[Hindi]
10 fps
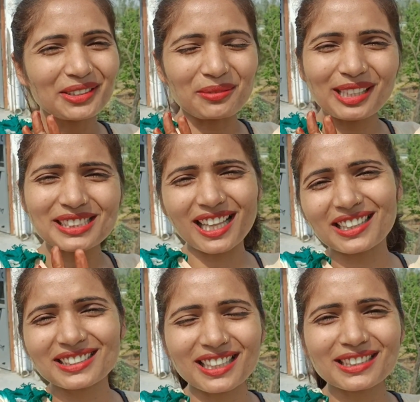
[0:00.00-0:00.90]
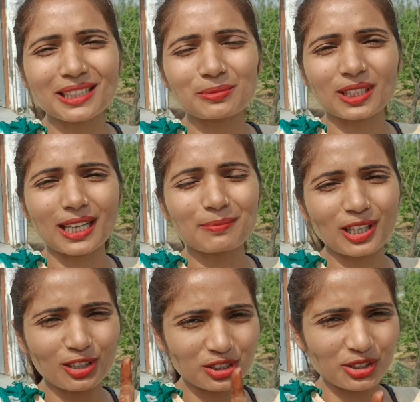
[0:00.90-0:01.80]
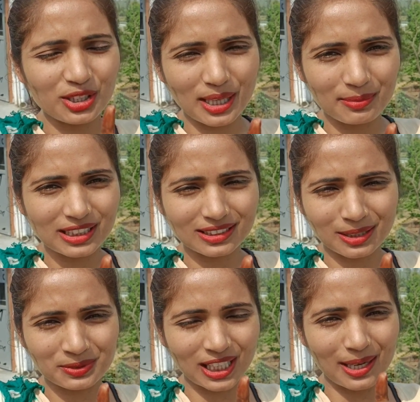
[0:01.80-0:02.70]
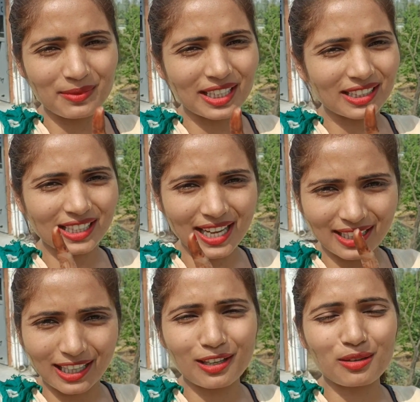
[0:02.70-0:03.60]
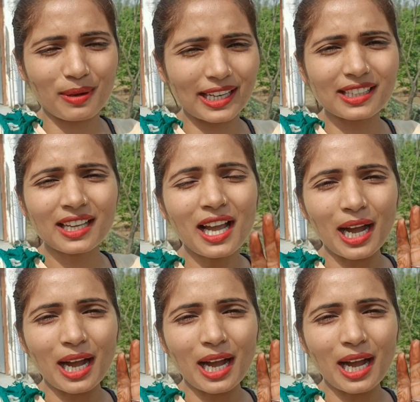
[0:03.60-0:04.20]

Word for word: तो बस जल्दी जल्दी सब्सक्राइब कर लो जिन्होंने अभी तक सब्सक्राइब नहीं किया है कर लो भाई